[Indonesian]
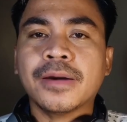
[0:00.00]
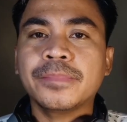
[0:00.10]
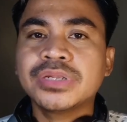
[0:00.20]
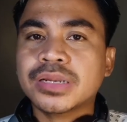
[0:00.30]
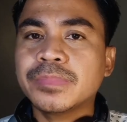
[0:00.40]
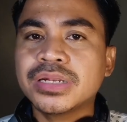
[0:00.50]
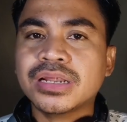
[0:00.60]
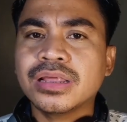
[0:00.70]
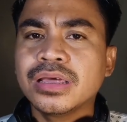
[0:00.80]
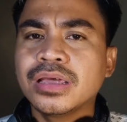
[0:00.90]
yang
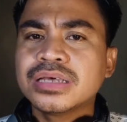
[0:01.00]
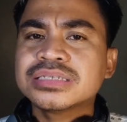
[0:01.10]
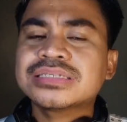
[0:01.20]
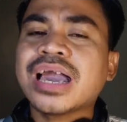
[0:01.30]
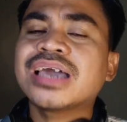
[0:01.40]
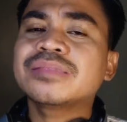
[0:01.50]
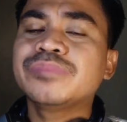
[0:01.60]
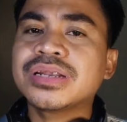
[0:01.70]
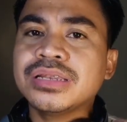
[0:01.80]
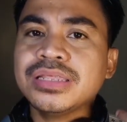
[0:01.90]
benar-benar sangat
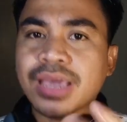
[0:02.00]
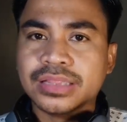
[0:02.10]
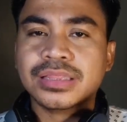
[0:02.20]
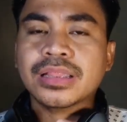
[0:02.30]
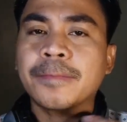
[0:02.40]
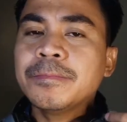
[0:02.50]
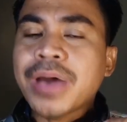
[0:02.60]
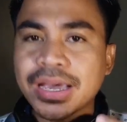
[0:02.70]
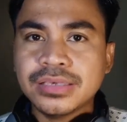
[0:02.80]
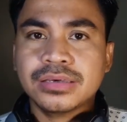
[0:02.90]
berniat
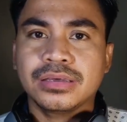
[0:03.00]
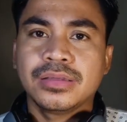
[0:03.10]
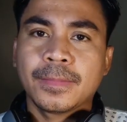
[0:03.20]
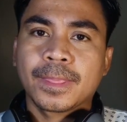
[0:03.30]
baik